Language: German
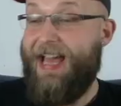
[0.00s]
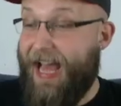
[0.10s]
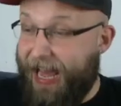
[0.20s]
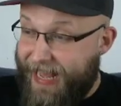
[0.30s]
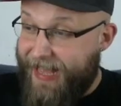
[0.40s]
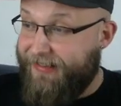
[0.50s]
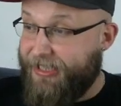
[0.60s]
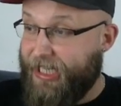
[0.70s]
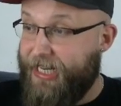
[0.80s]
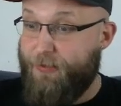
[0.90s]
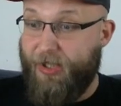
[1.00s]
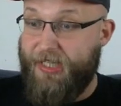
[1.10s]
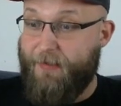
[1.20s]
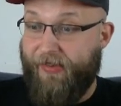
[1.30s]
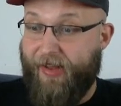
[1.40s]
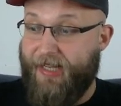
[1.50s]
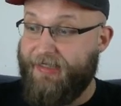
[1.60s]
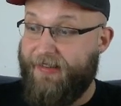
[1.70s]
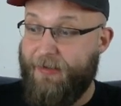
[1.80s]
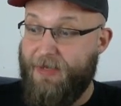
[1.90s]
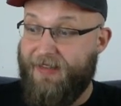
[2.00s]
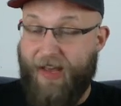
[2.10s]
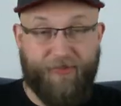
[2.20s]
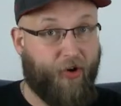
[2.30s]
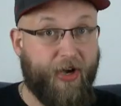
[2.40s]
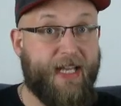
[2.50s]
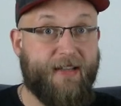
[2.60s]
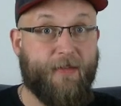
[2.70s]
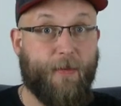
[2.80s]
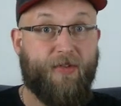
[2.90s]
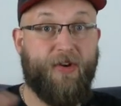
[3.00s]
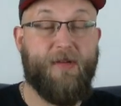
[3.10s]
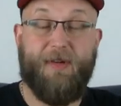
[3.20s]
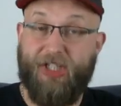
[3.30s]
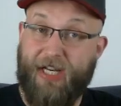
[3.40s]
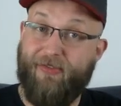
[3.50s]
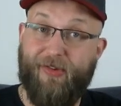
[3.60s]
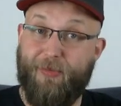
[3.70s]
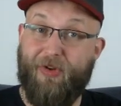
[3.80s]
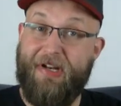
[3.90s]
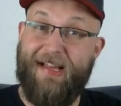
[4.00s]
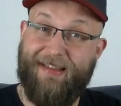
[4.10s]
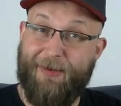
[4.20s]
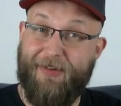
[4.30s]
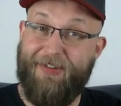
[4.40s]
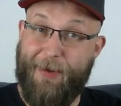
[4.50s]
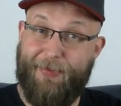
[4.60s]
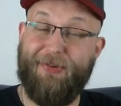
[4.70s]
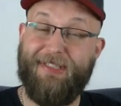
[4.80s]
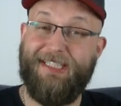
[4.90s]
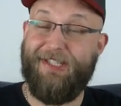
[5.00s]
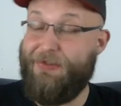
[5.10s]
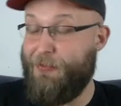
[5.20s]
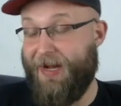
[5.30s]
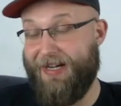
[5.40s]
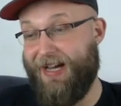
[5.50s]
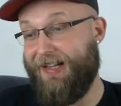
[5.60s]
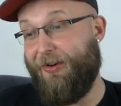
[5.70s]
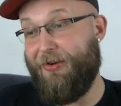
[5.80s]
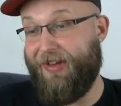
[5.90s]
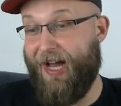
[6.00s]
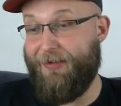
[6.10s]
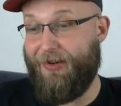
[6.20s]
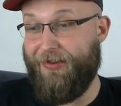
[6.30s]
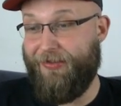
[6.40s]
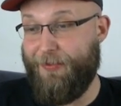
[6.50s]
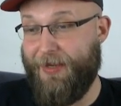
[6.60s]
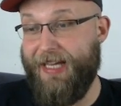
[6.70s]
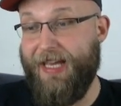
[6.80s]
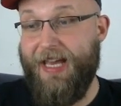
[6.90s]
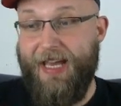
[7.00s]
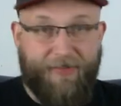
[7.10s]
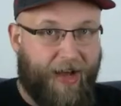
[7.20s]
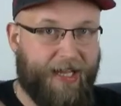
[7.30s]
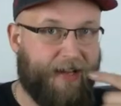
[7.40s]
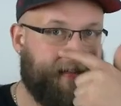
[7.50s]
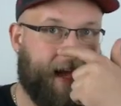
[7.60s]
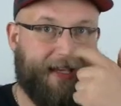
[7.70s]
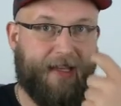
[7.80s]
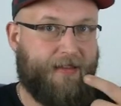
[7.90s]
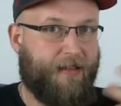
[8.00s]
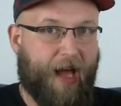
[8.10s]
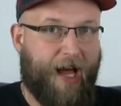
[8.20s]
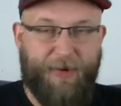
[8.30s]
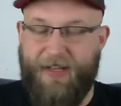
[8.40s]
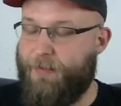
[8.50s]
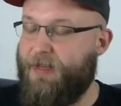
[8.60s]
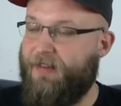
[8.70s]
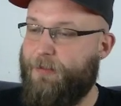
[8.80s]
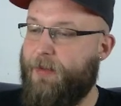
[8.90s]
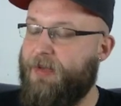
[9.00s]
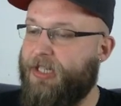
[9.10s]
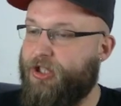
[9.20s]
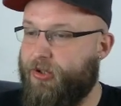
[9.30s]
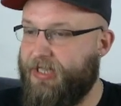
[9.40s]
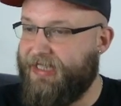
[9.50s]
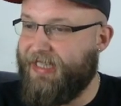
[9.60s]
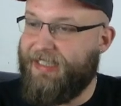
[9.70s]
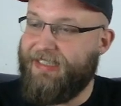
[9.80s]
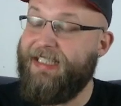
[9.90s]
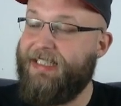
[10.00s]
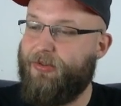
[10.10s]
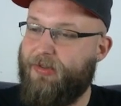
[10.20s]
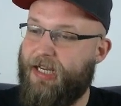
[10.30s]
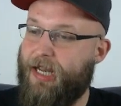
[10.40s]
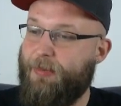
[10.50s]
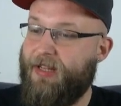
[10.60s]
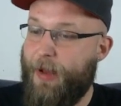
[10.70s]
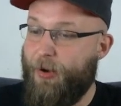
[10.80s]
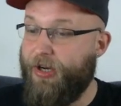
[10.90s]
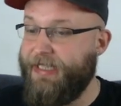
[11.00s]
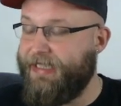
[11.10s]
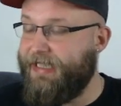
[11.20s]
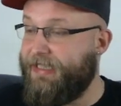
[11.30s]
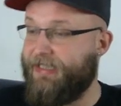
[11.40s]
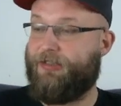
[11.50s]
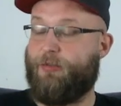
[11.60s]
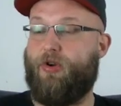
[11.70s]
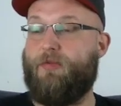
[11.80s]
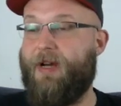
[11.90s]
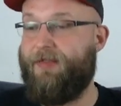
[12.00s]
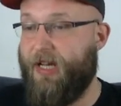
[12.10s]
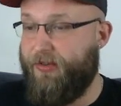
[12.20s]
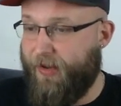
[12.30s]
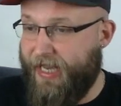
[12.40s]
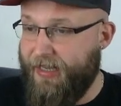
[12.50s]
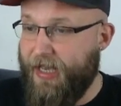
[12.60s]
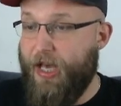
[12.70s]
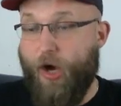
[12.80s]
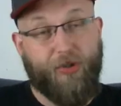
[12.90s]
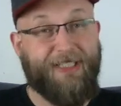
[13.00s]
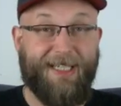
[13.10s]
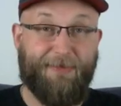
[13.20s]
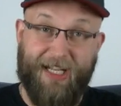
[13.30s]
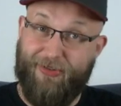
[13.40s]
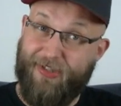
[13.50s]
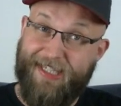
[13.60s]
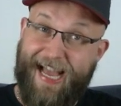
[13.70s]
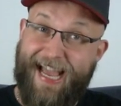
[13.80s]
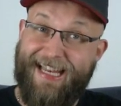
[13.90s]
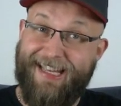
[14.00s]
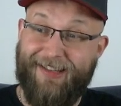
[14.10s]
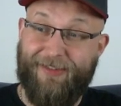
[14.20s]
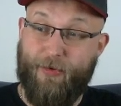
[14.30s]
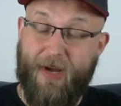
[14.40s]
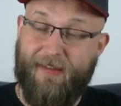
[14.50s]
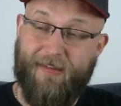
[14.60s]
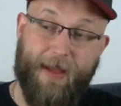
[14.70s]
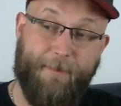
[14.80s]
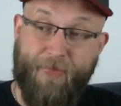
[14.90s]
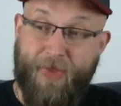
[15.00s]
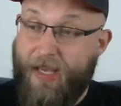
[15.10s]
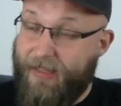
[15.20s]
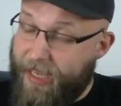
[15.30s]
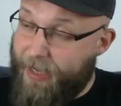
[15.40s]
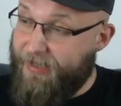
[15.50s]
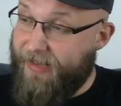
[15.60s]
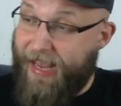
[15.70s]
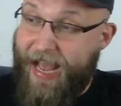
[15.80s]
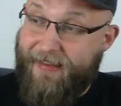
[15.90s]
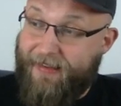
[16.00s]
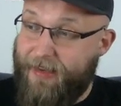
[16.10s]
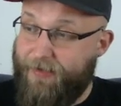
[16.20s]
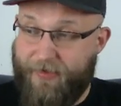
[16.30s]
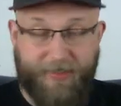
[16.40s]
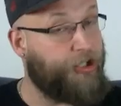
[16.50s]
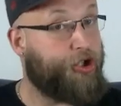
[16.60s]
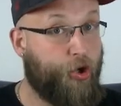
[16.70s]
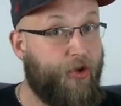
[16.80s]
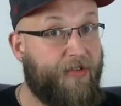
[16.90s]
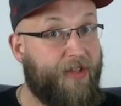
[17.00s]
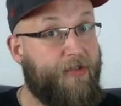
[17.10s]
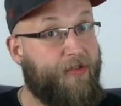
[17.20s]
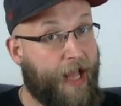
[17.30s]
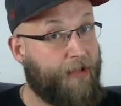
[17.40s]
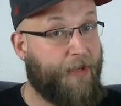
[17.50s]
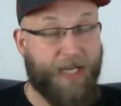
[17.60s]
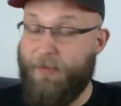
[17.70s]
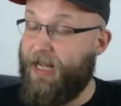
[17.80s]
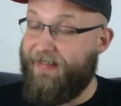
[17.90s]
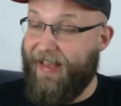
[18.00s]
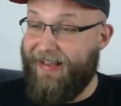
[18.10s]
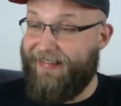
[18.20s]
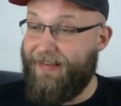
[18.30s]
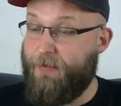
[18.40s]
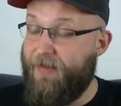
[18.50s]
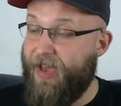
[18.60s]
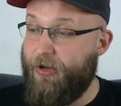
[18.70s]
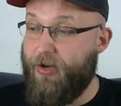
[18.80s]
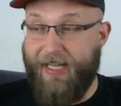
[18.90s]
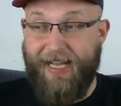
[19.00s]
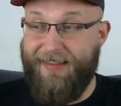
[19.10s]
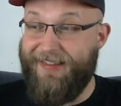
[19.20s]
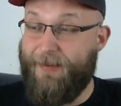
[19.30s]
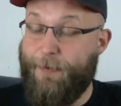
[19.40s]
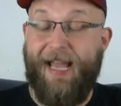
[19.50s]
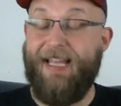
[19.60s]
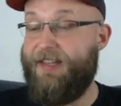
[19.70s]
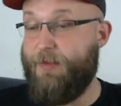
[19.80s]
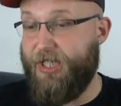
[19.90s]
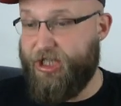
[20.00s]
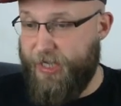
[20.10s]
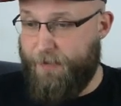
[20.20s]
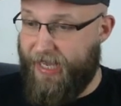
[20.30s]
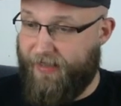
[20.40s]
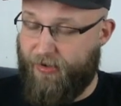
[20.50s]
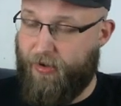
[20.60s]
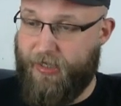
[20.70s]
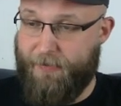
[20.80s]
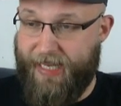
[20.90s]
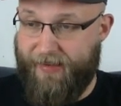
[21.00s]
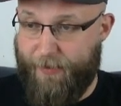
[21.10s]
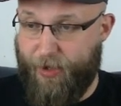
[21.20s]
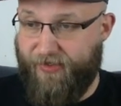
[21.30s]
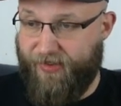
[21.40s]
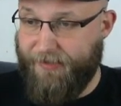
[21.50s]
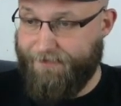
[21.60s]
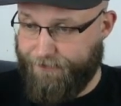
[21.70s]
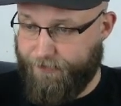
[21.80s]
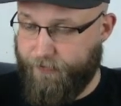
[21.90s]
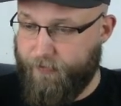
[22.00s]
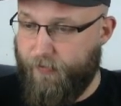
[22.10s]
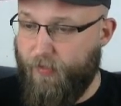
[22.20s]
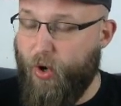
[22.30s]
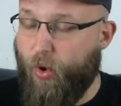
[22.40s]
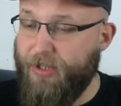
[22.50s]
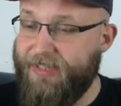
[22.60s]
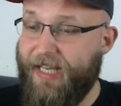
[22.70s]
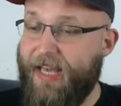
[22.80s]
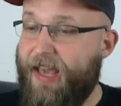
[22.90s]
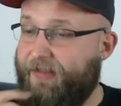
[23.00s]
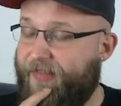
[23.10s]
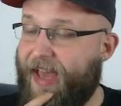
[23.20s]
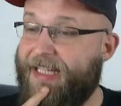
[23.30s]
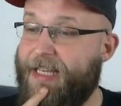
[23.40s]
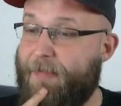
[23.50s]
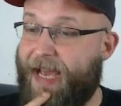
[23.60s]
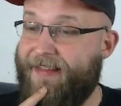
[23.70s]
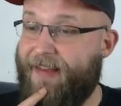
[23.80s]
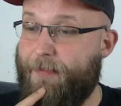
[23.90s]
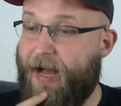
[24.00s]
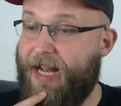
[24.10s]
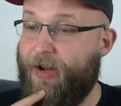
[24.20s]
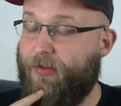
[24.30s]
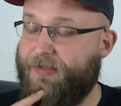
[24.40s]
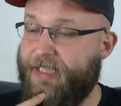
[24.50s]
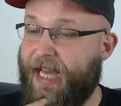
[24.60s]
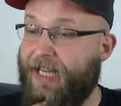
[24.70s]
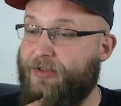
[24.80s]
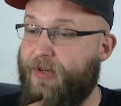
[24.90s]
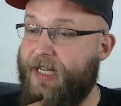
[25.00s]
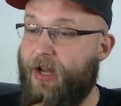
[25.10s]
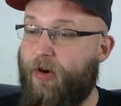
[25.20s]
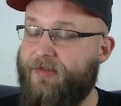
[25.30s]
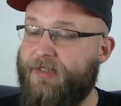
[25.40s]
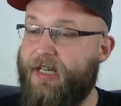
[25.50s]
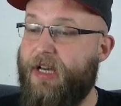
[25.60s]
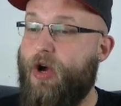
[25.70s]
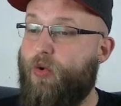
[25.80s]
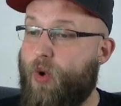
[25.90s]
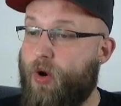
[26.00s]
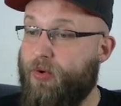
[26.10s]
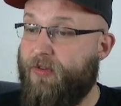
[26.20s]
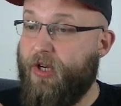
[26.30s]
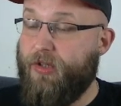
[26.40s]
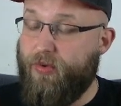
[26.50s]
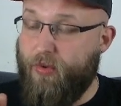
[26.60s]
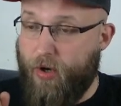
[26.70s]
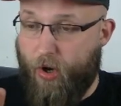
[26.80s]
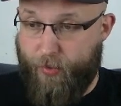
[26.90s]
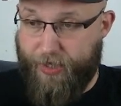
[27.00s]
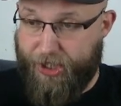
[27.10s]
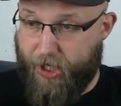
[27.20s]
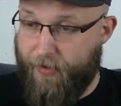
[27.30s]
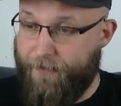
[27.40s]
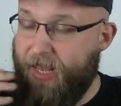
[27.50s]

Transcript: An erster Stelle möchte ich mal sagen, dass ich mich sehr freue, dass wir es heute mal schaffen, zum Donnerstag mal wieder pünktlich eine Supercard-Ausgabe rauszubringen. War das Jahr jetzt äh, arbeitsmäßig bei mir geschuldet, dass das nicht so geklappt hat, aber heute ist es zum Glück mal wieder soweit und es gibt natürlich einiges zu erzählen. Ähm, das erste, das schönste, sagt man ja immer als erstes, wir werden heute ganze zwei tbg packs noch gemeinsam öffnen. Und wir werden gemeinsam mal auf die aktuell laufende Road To Glory Show.